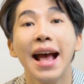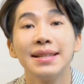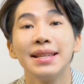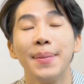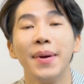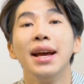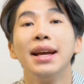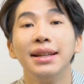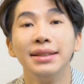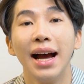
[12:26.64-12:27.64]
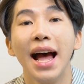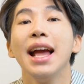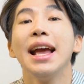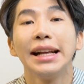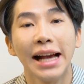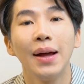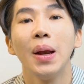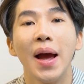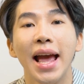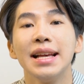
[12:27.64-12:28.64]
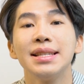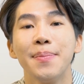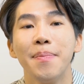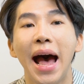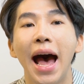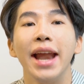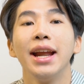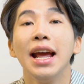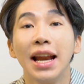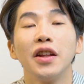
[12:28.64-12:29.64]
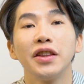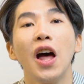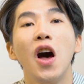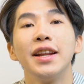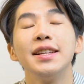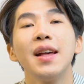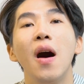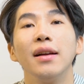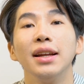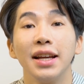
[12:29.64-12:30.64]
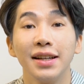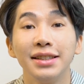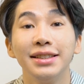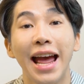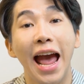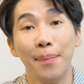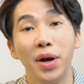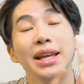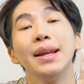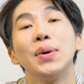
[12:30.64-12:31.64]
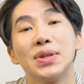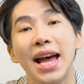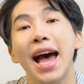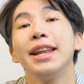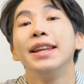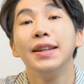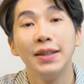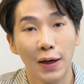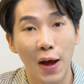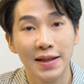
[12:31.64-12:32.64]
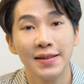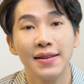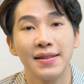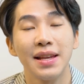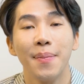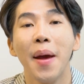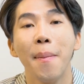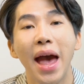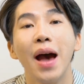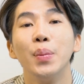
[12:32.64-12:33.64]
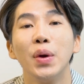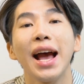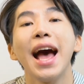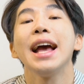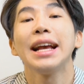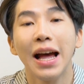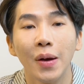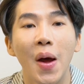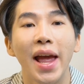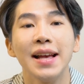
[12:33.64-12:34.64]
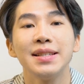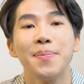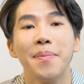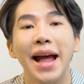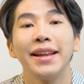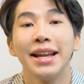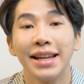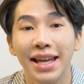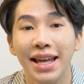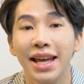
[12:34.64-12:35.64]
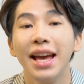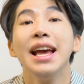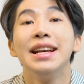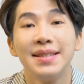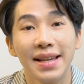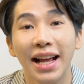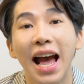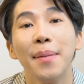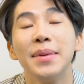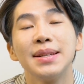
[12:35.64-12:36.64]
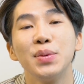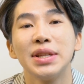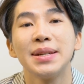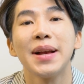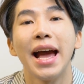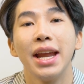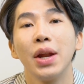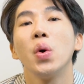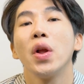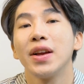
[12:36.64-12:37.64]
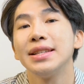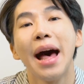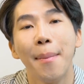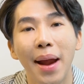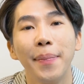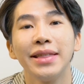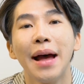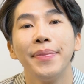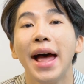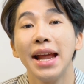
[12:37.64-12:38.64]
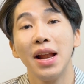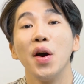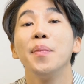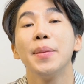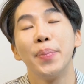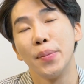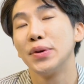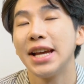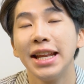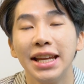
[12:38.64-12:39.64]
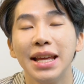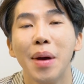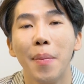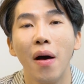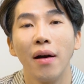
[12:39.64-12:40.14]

1,050 เหลือ950บาทต่อที่2เลยก็คือแถมบอดี้โลชั่น140 ml มูลค่า950บาททันทีสินค้ามีจำนวนจำกัดนะทุกคนก็สามารถไปตามได้แล้วก็มีโปรโมชั่นดีๆมา